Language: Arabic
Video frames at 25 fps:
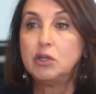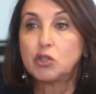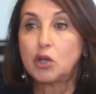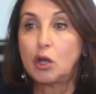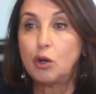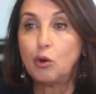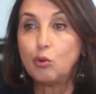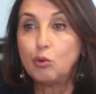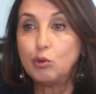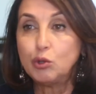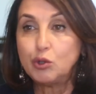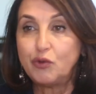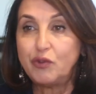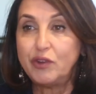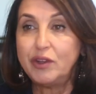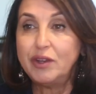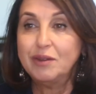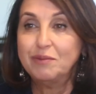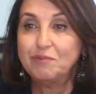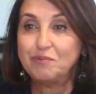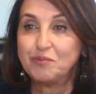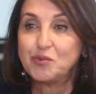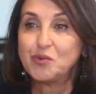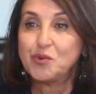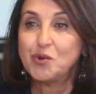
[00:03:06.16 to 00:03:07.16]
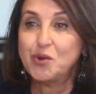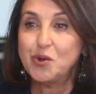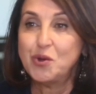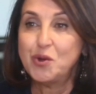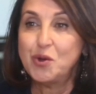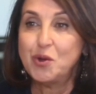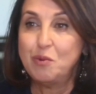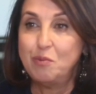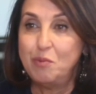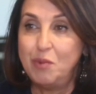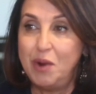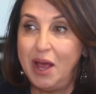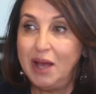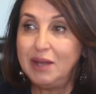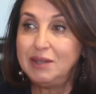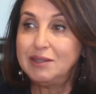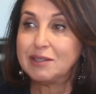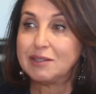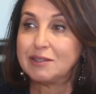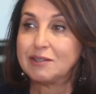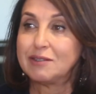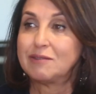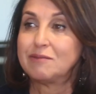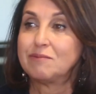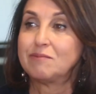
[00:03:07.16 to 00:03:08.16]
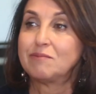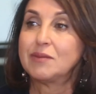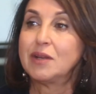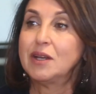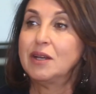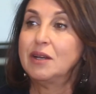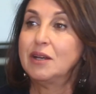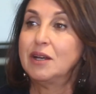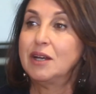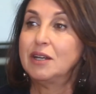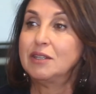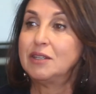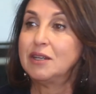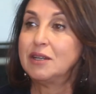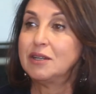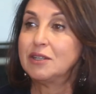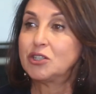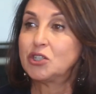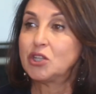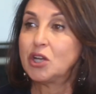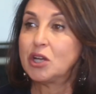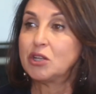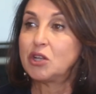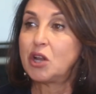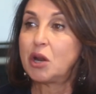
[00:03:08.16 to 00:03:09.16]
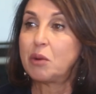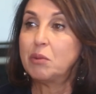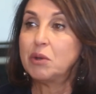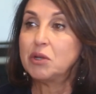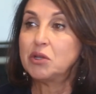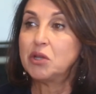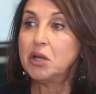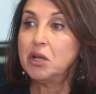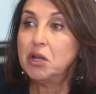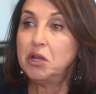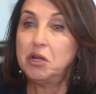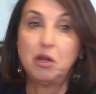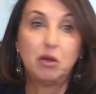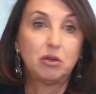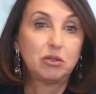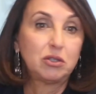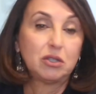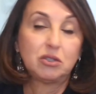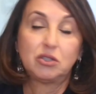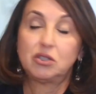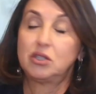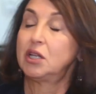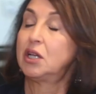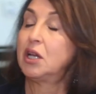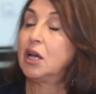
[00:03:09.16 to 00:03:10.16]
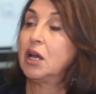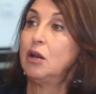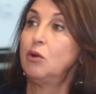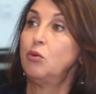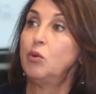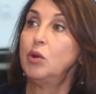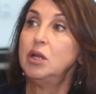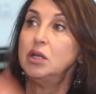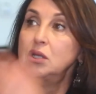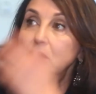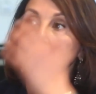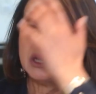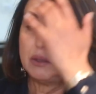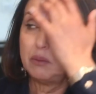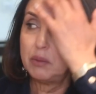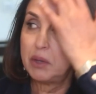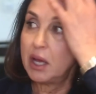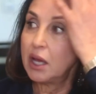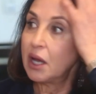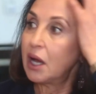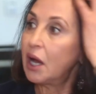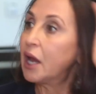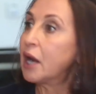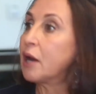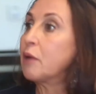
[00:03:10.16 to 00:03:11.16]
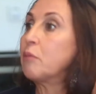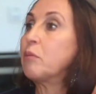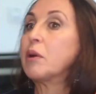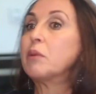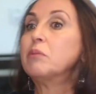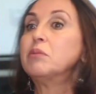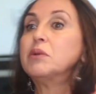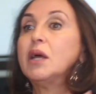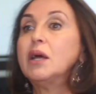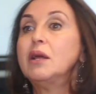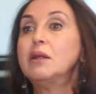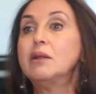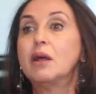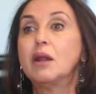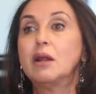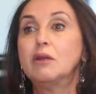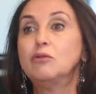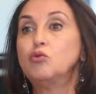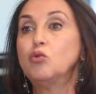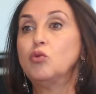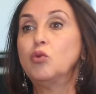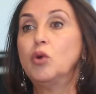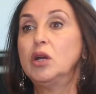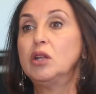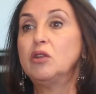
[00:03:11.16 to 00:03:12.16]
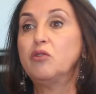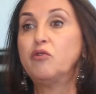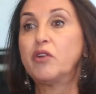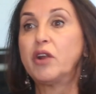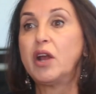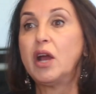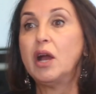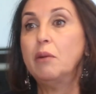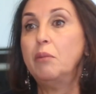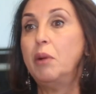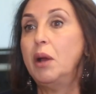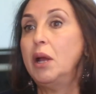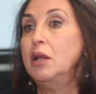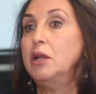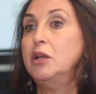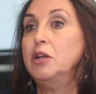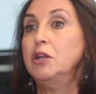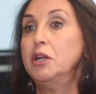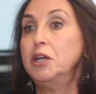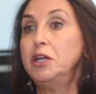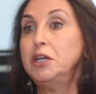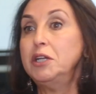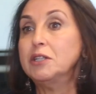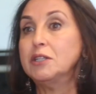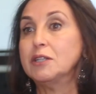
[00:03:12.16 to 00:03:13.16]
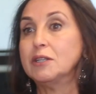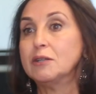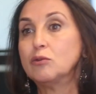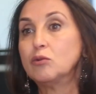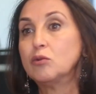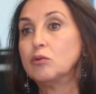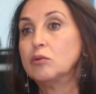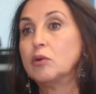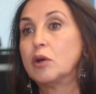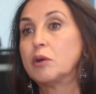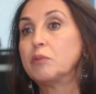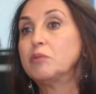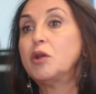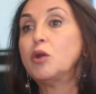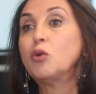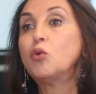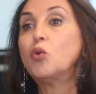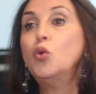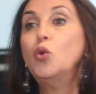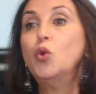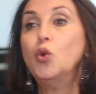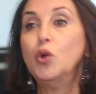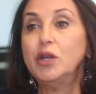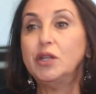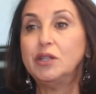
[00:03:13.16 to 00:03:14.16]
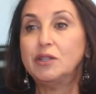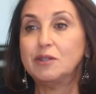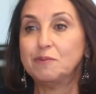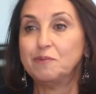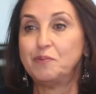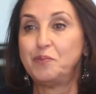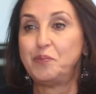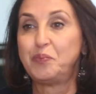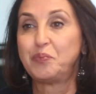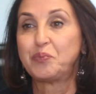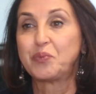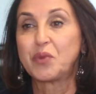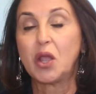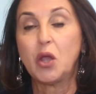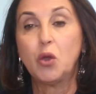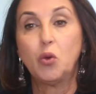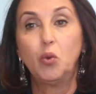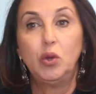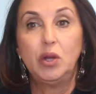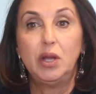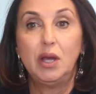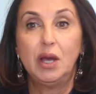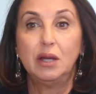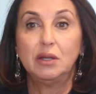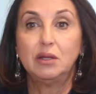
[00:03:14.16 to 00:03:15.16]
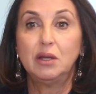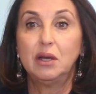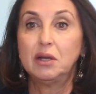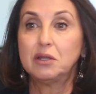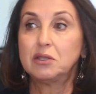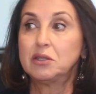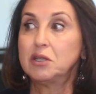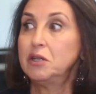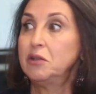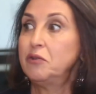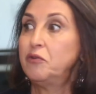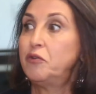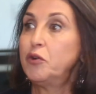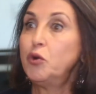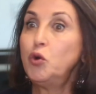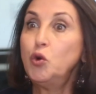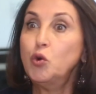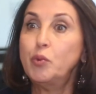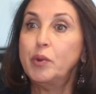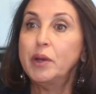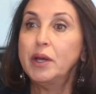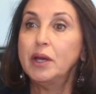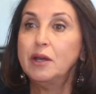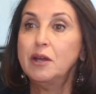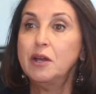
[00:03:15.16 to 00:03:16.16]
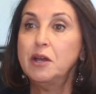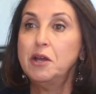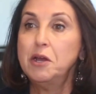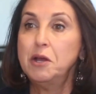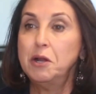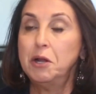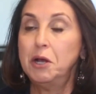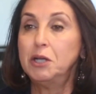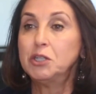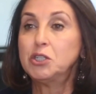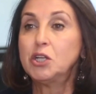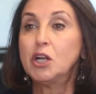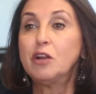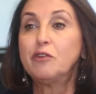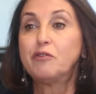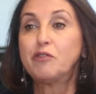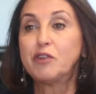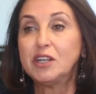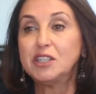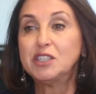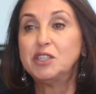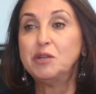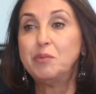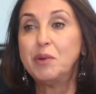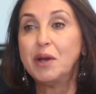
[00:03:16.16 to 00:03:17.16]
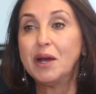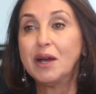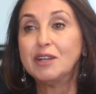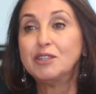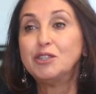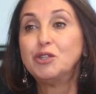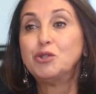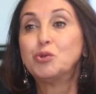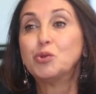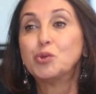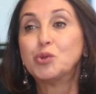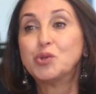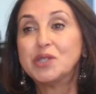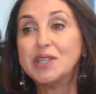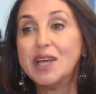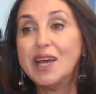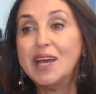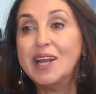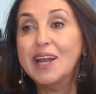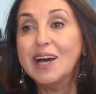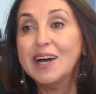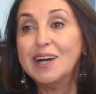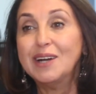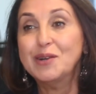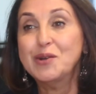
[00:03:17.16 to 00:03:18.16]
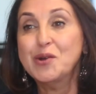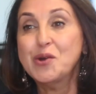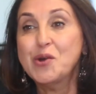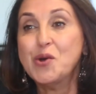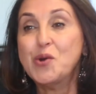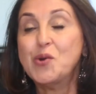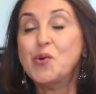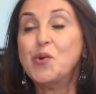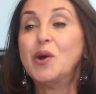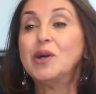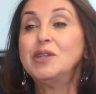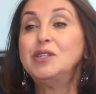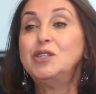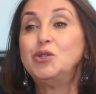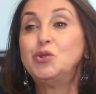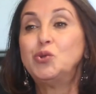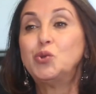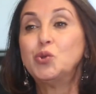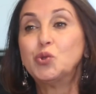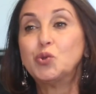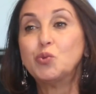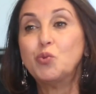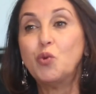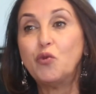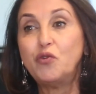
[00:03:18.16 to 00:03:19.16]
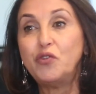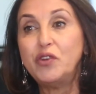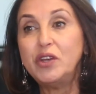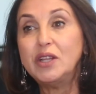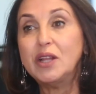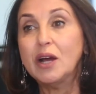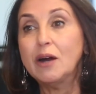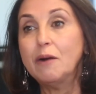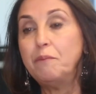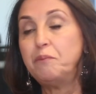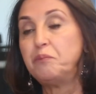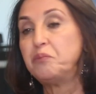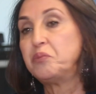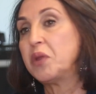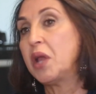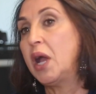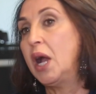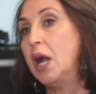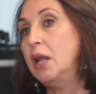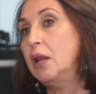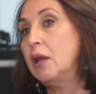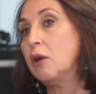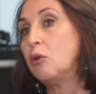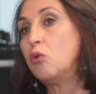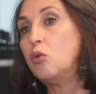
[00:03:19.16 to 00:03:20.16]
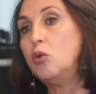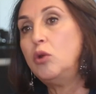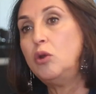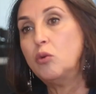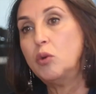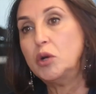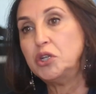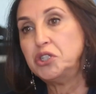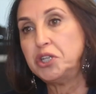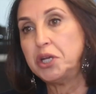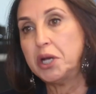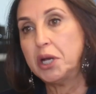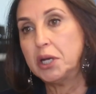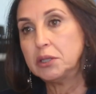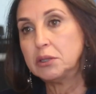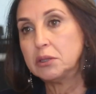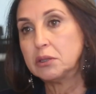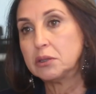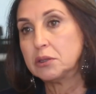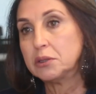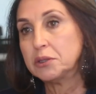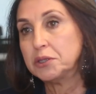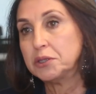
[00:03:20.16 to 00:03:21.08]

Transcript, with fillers: يتقلقوش فيه بالعكس آه، هذا الشهر رمضان حنا تنتذكر الوالد ديالنا كيقرب رمضان راه عنده واحد الفرحه بحال العيد رمضان كله عيد ولهذا خصنا نفرحوا به الحاجه اللي فرحتي بها غادي تدوز سهله وغادي تدوز مفيده على كل الواجهات